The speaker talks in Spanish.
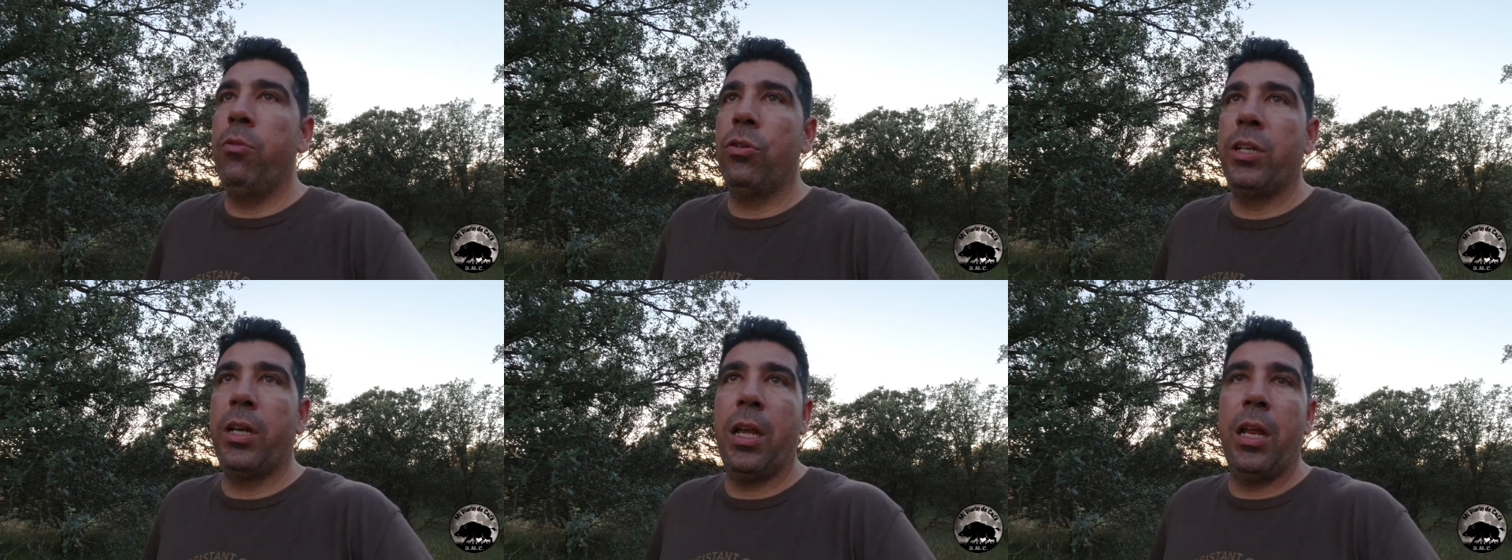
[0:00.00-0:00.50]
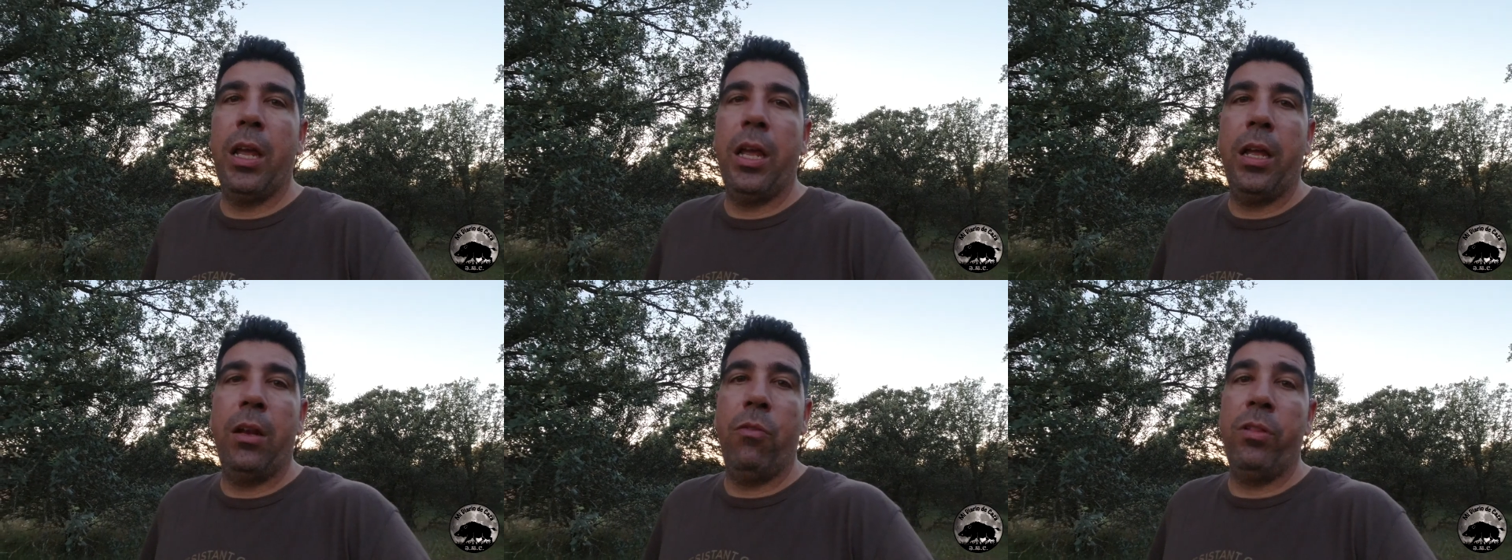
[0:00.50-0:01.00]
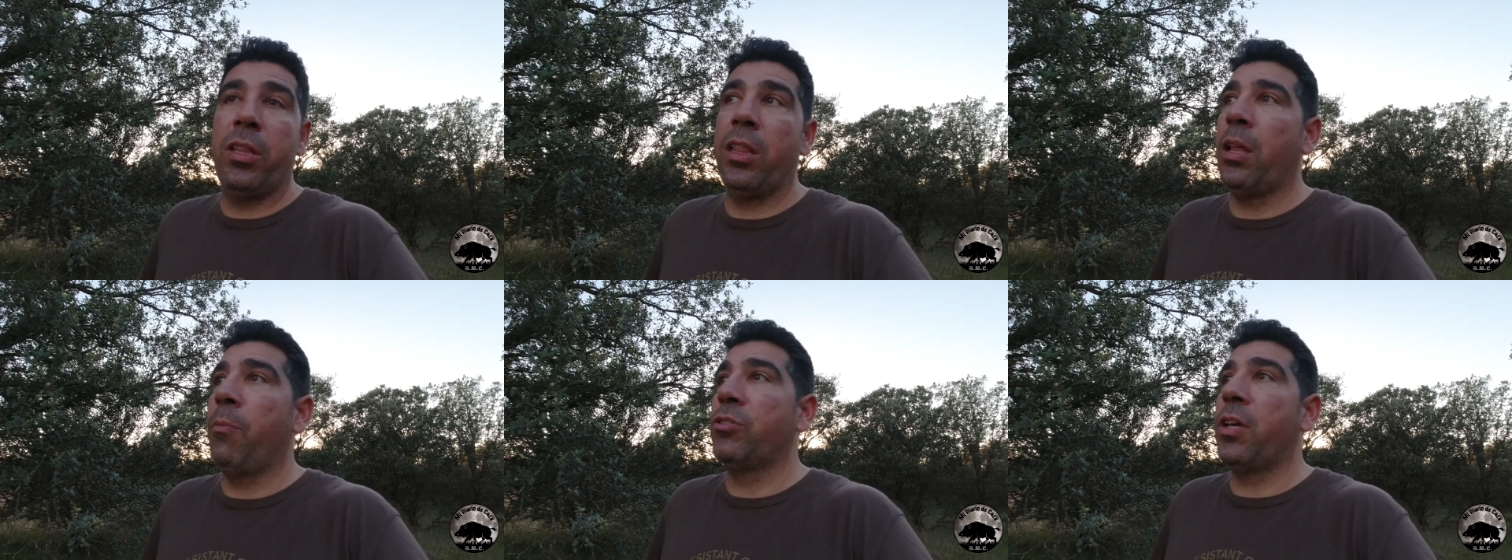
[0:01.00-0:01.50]
pues sí que lo
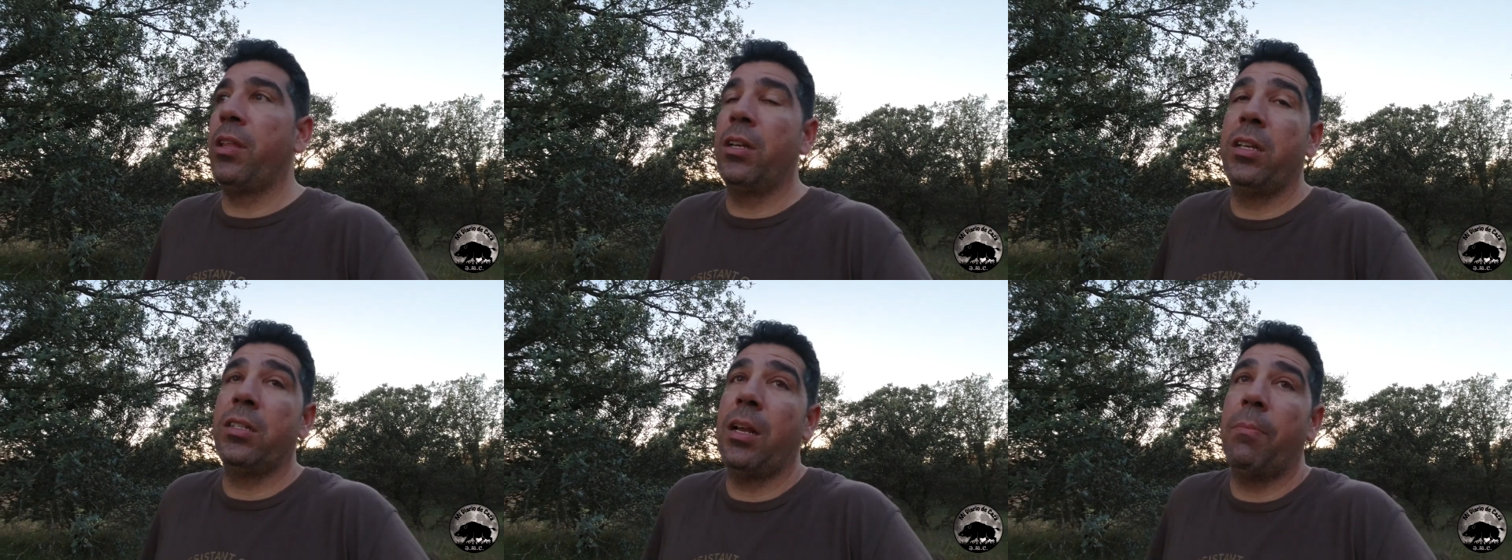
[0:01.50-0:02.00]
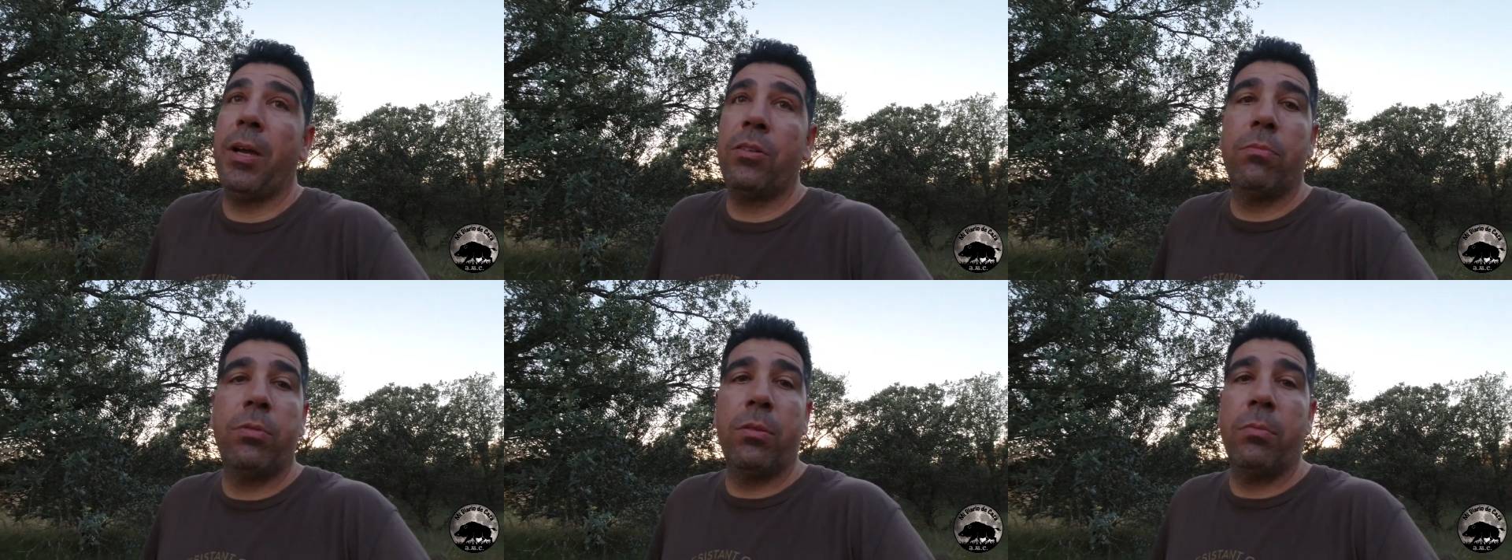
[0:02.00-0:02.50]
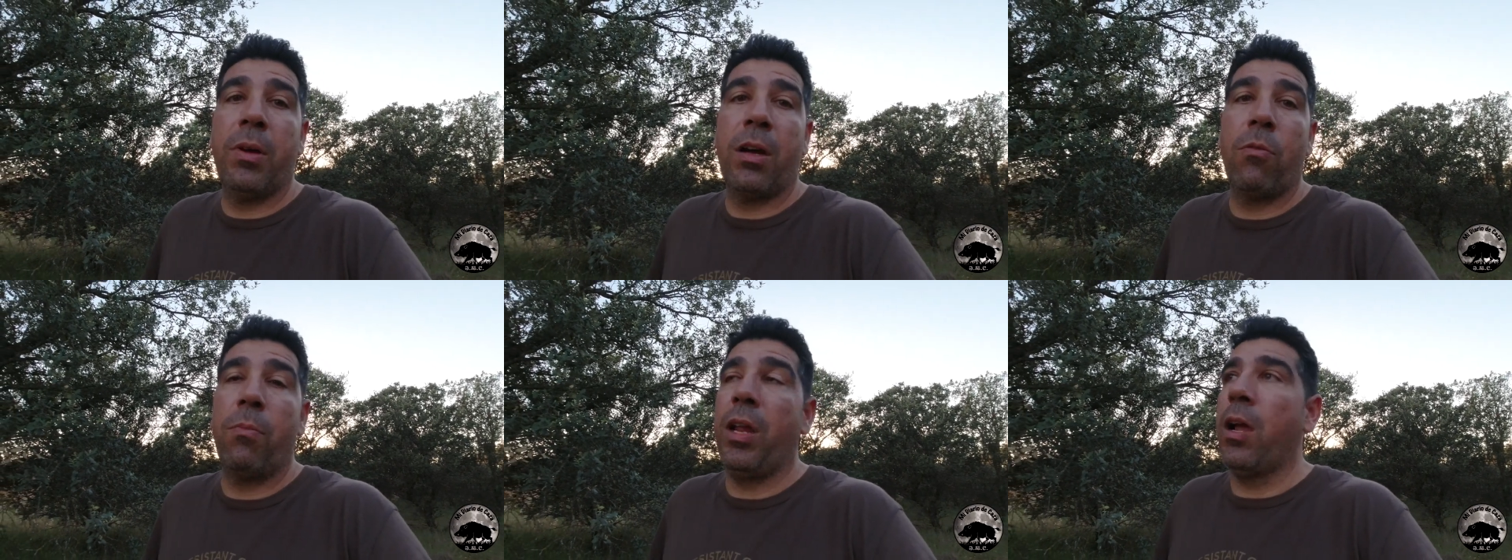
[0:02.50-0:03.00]
intentamos hacer. Si es al paso, pues
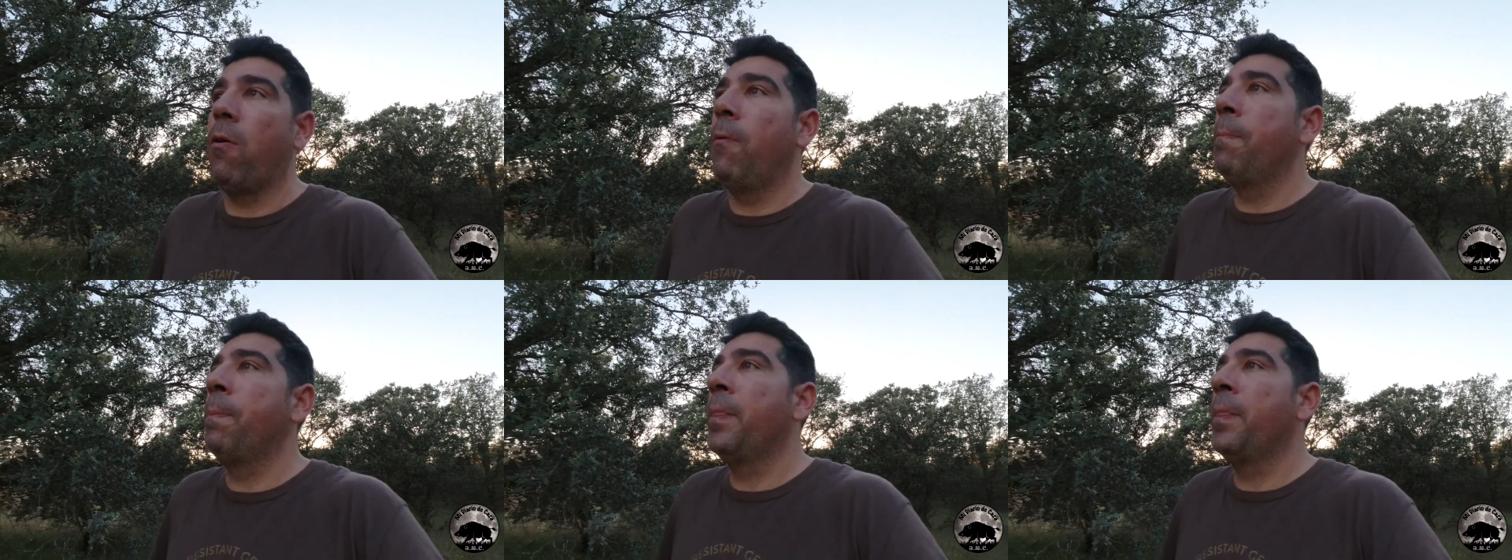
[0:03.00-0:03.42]
más complicado.